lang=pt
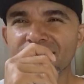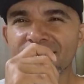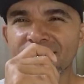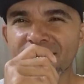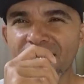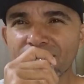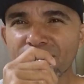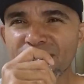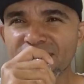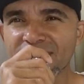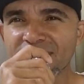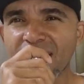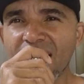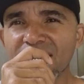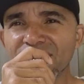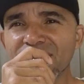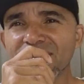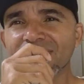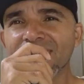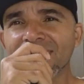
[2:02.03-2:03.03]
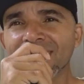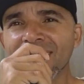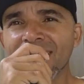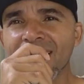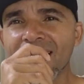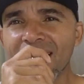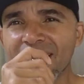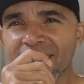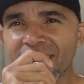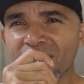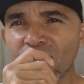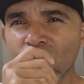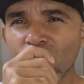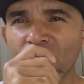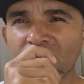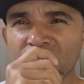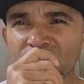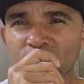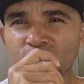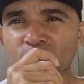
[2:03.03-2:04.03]
Zé Biscate está na área
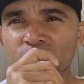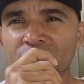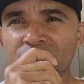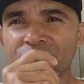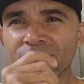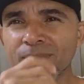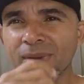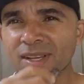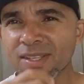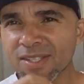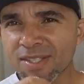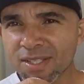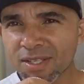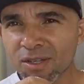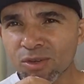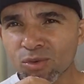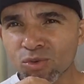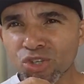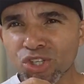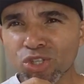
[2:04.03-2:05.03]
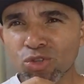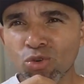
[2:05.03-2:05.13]
com a sua animação.